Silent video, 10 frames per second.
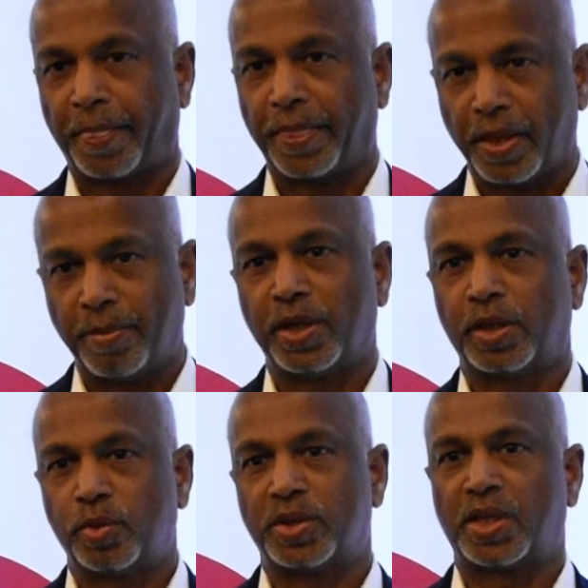இந்த
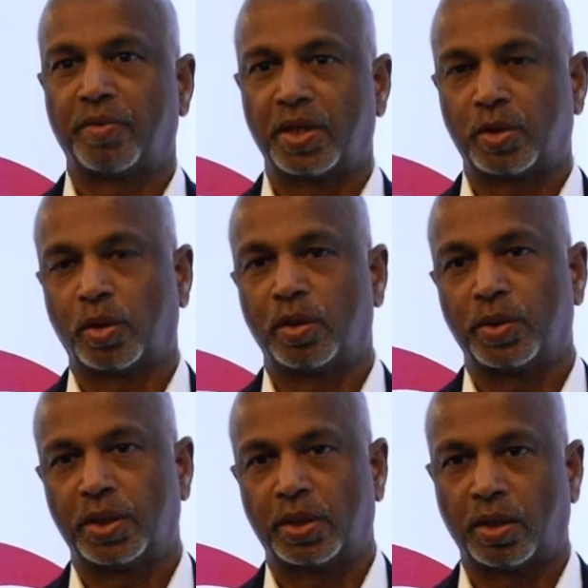மருத்துவ சேவை
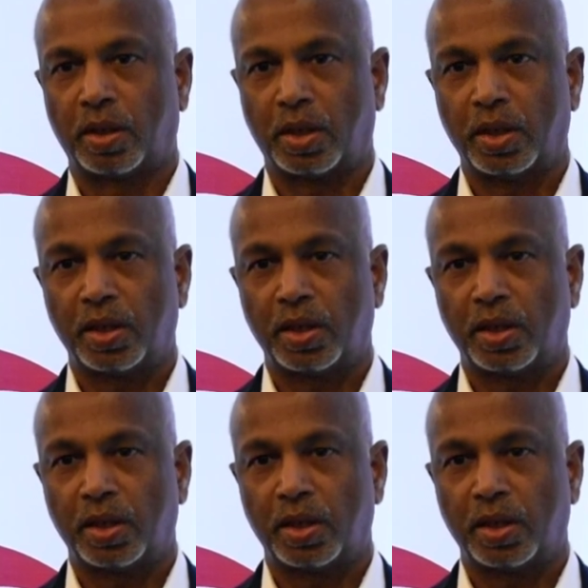தொடங்குவதற்காக